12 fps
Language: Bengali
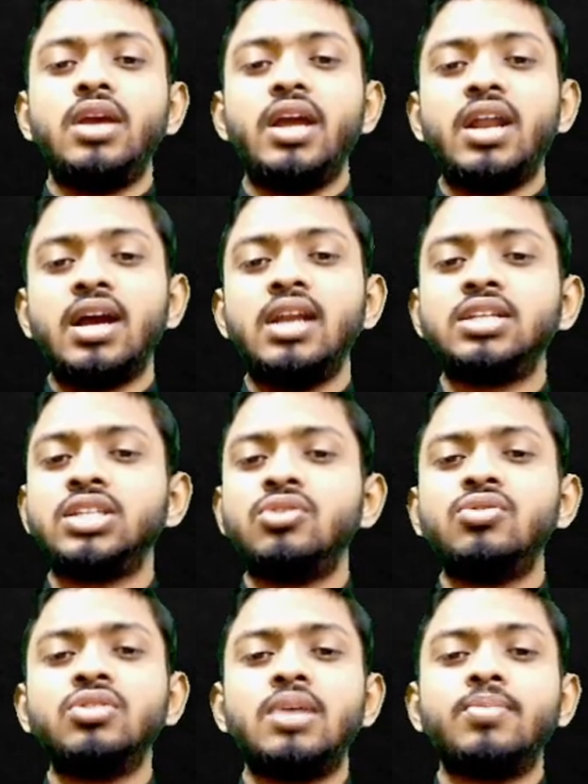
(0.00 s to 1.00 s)
এর আগে
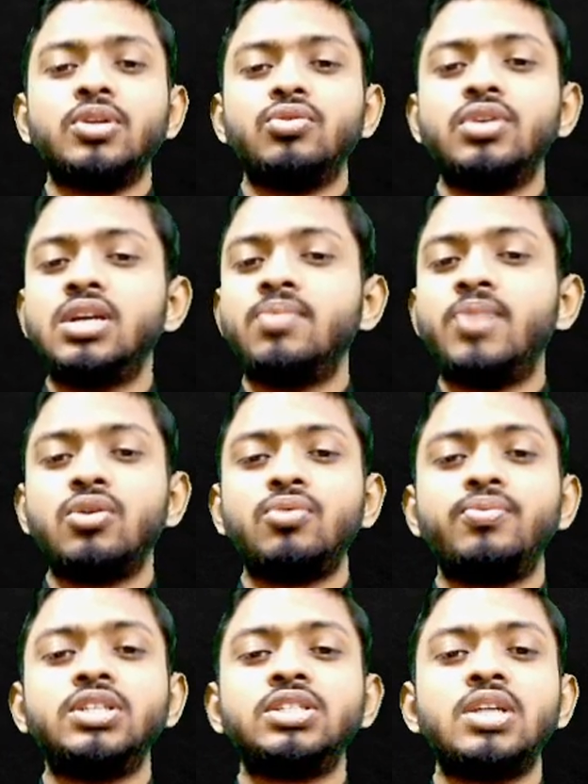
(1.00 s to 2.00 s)
লেকচারগুলোতে আমরা দু হাজার বারোর
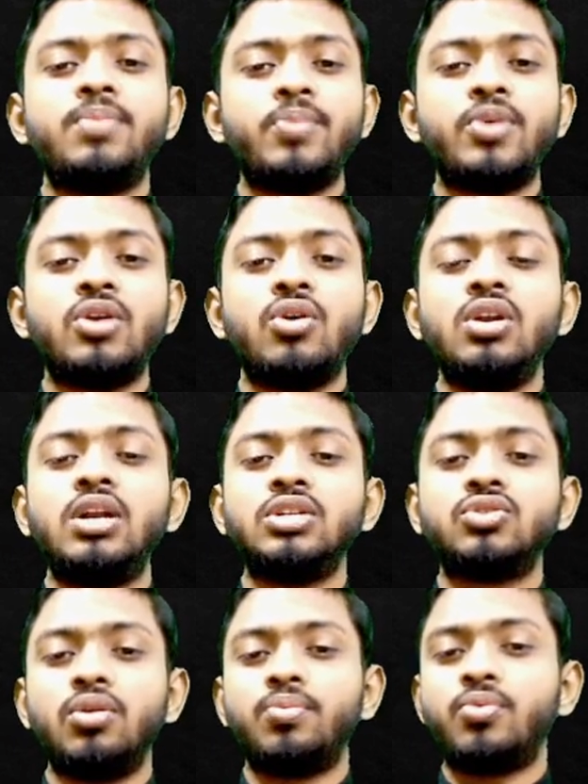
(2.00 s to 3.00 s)
ফিজিক্সের পেপার অলরেডি
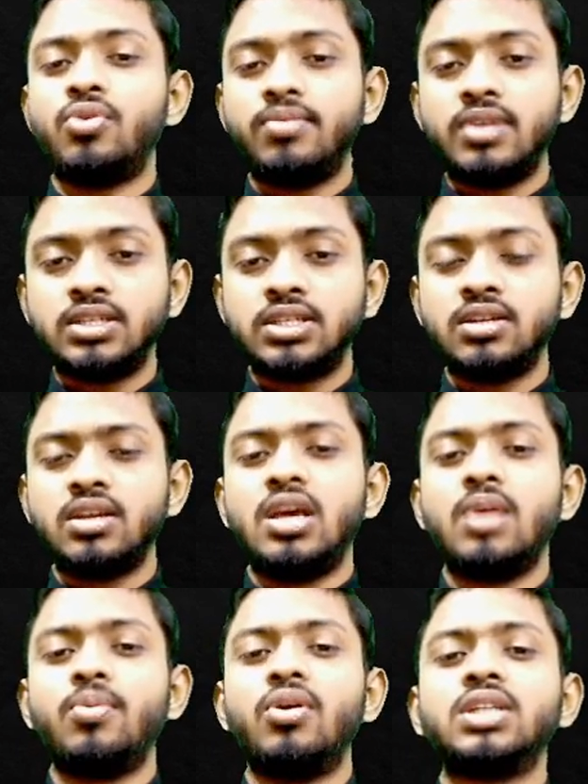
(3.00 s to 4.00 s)
সলভ করে ফেলেছি
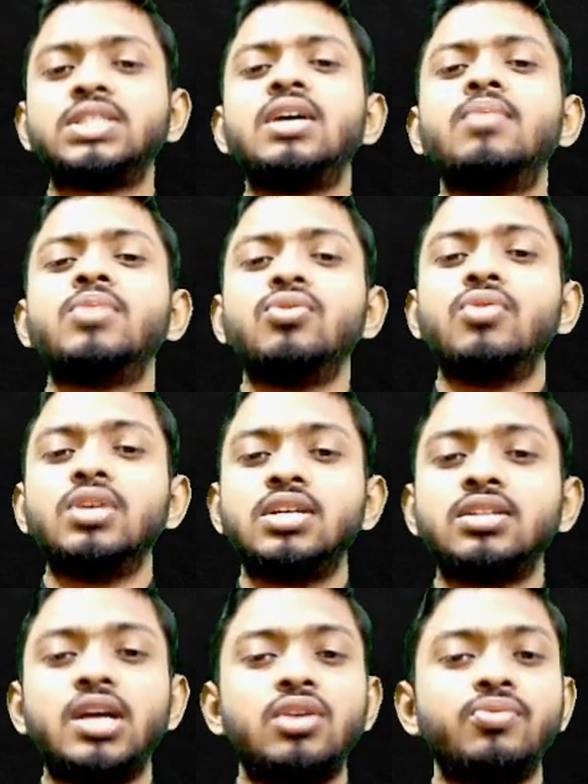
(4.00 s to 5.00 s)
এবং আজ থেকে আমরা দু হাজার
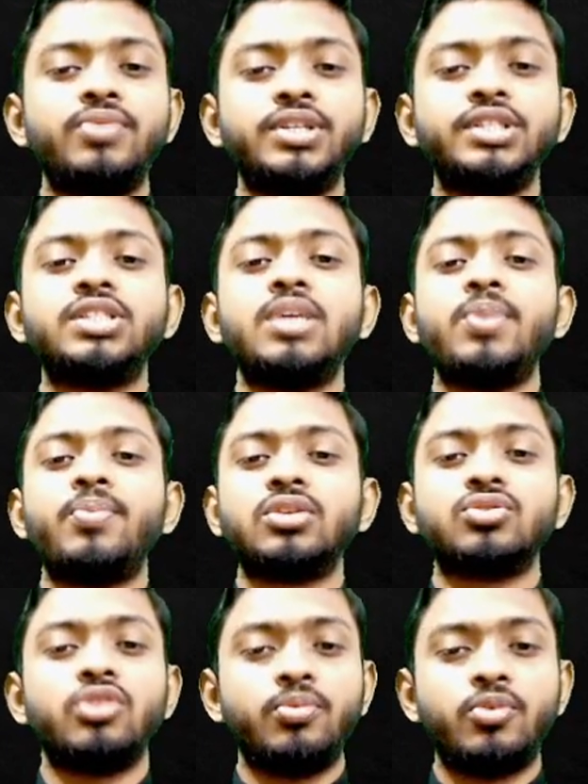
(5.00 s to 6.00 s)
তেরোর ফিজিক্সের পেপার
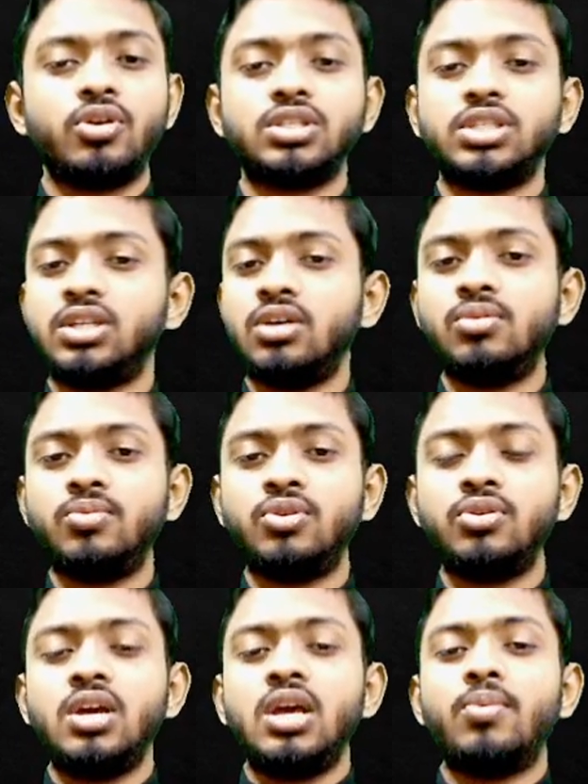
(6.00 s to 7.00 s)
সলভ করার চেষ্টা করব
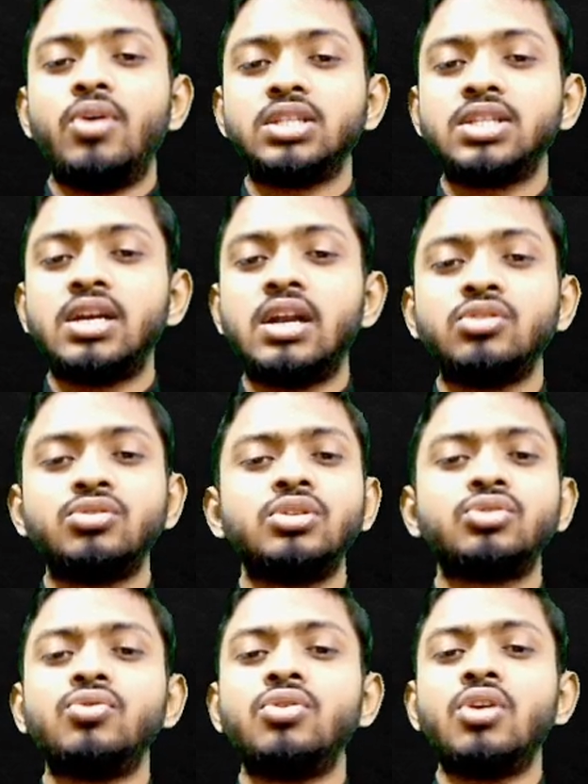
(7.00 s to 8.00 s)
এবং আজকের আলোচনা
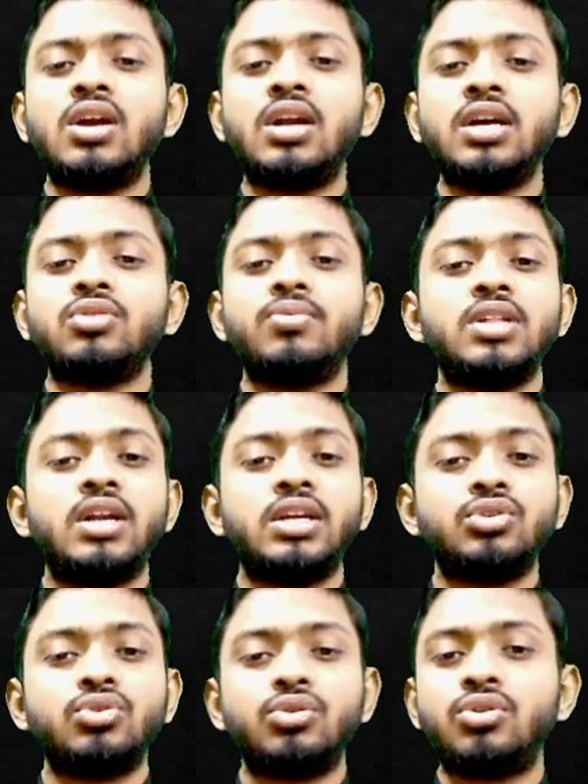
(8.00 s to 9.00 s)
শুরু করার আগে তোমাদের
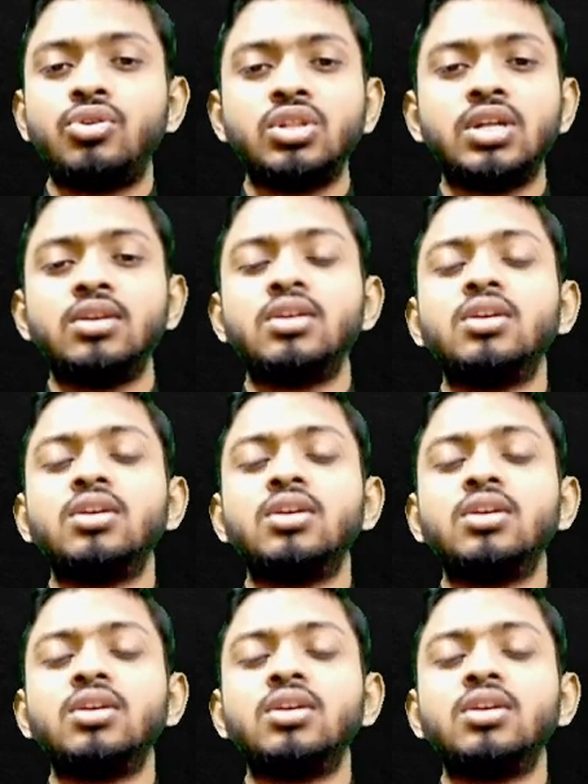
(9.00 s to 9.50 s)
একটি ছোট্ট কথা